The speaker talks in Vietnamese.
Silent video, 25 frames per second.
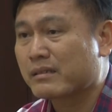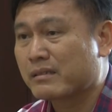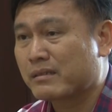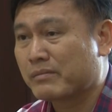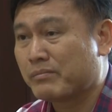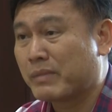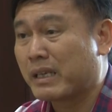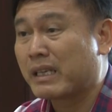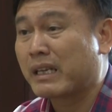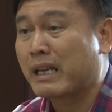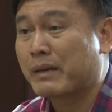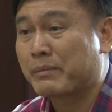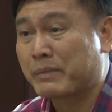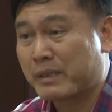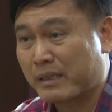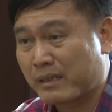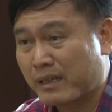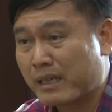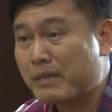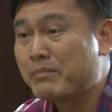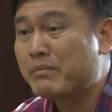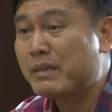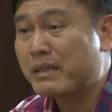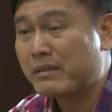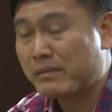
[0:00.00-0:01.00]
mình làm được
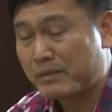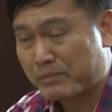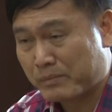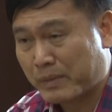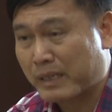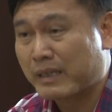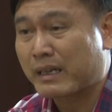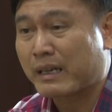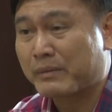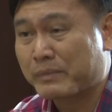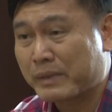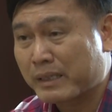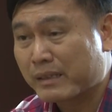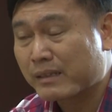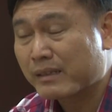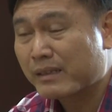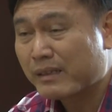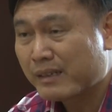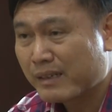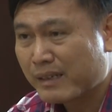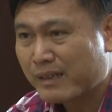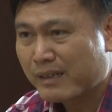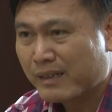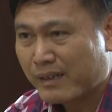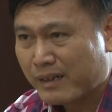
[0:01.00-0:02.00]
hết mức mình mà làm được
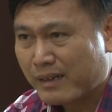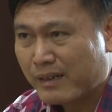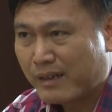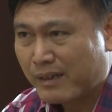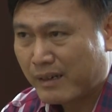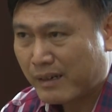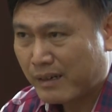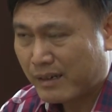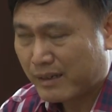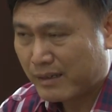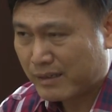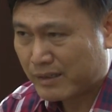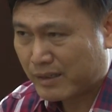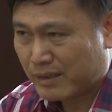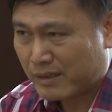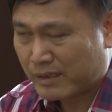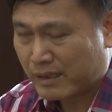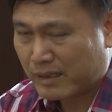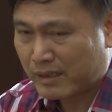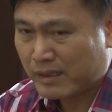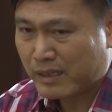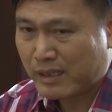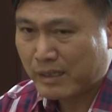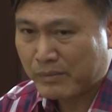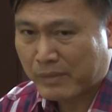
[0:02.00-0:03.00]
dạ. cho nên
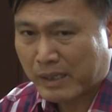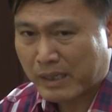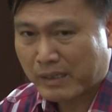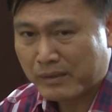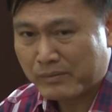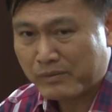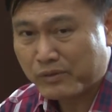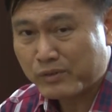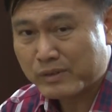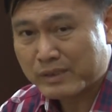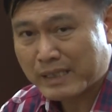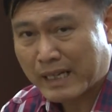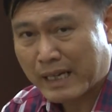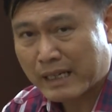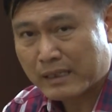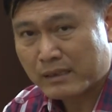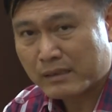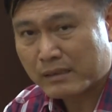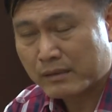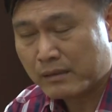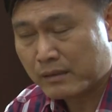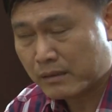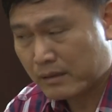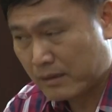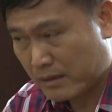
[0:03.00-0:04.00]
đến khi mà đến Phúc San
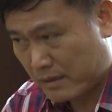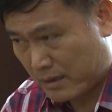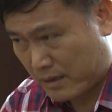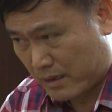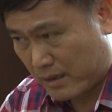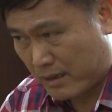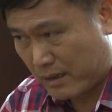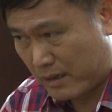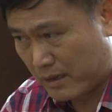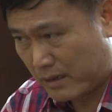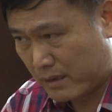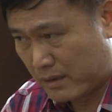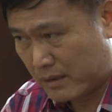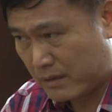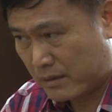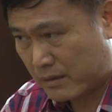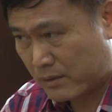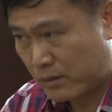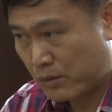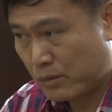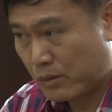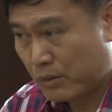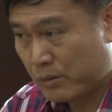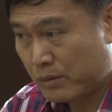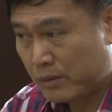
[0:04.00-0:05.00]
thì Ờ,
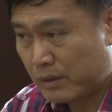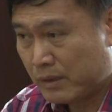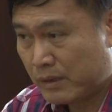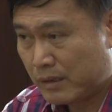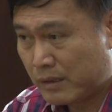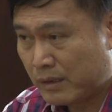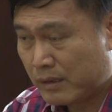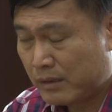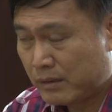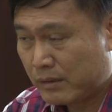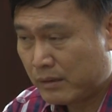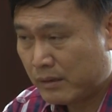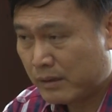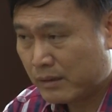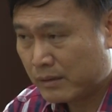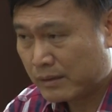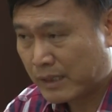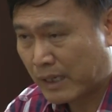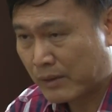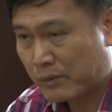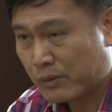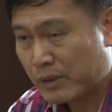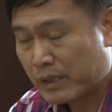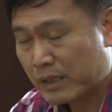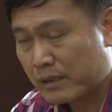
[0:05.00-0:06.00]
tôi khi
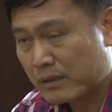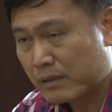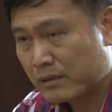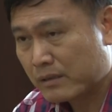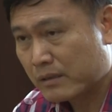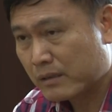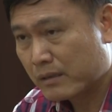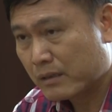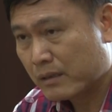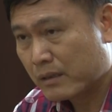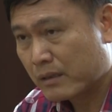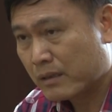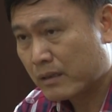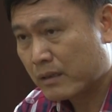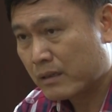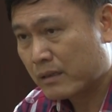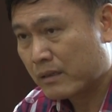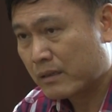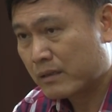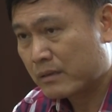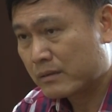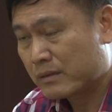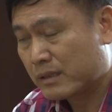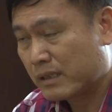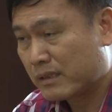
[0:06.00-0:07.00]
giải vô địch ừ, ờ,
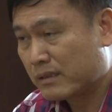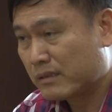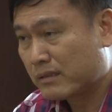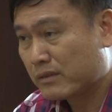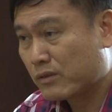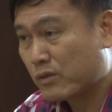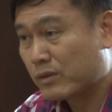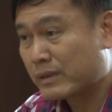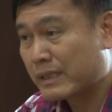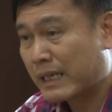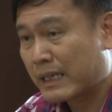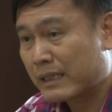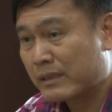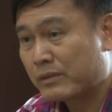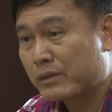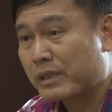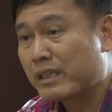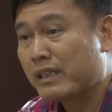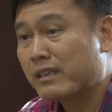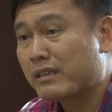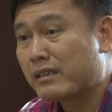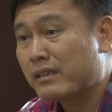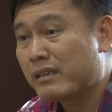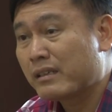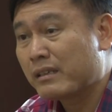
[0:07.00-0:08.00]
diễn quốc gia đầu
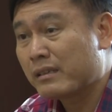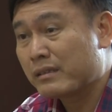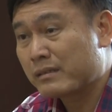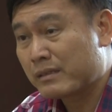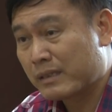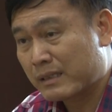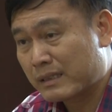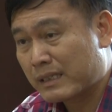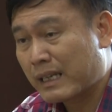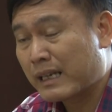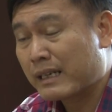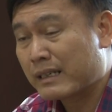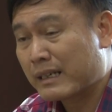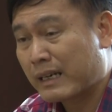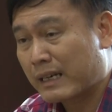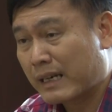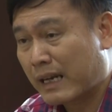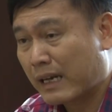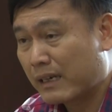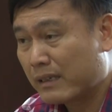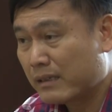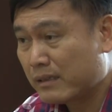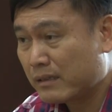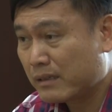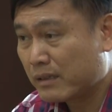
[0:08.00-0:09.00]
tiên ờ, diễn ra ở Đà
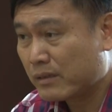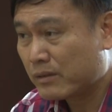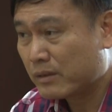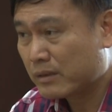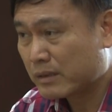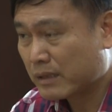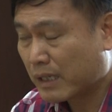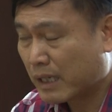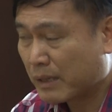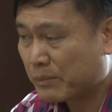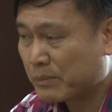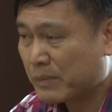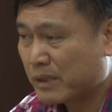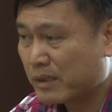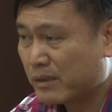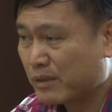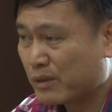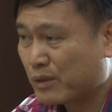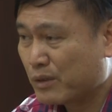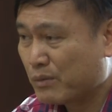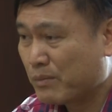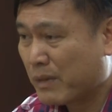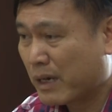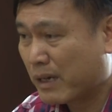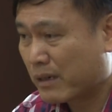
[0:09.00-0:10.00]
Nẵng ấy, thì tôi xem thì
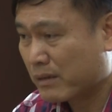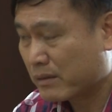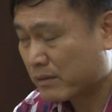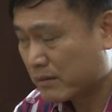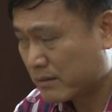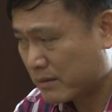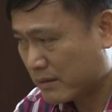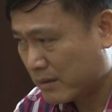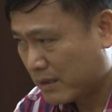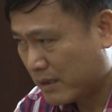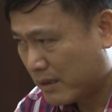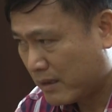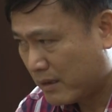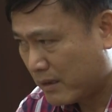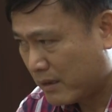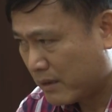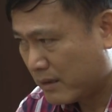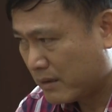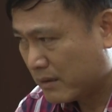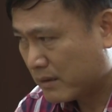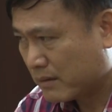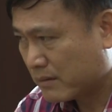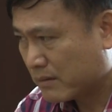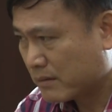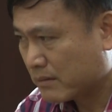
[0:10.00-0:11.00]
tôi bảo
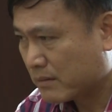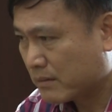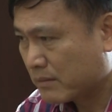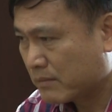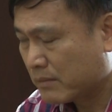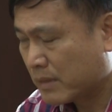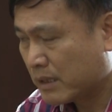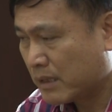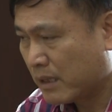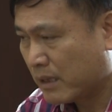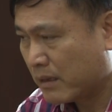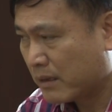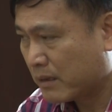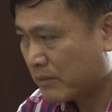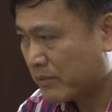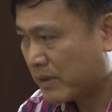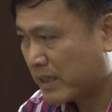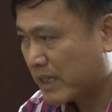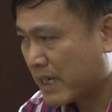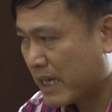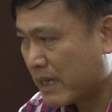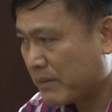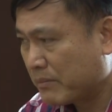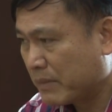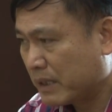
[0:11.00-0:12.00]
ừ, bây giờ ở
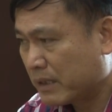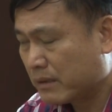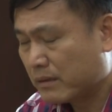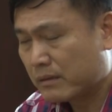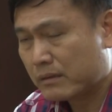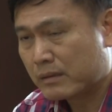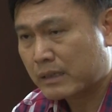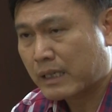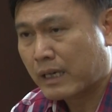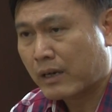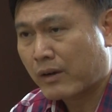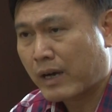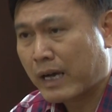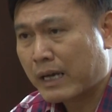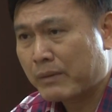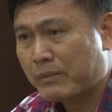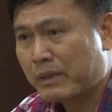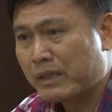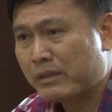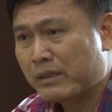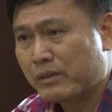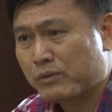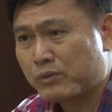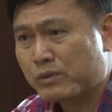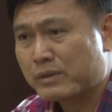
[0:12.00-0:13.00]
Việt Nam mình chẳng ai
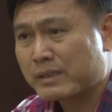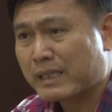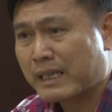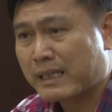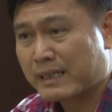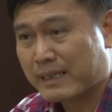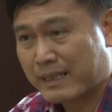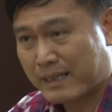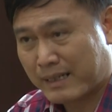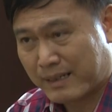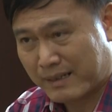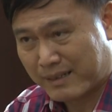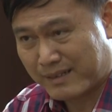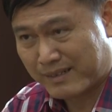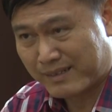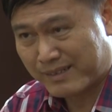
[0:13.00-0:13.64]
biết gì san cả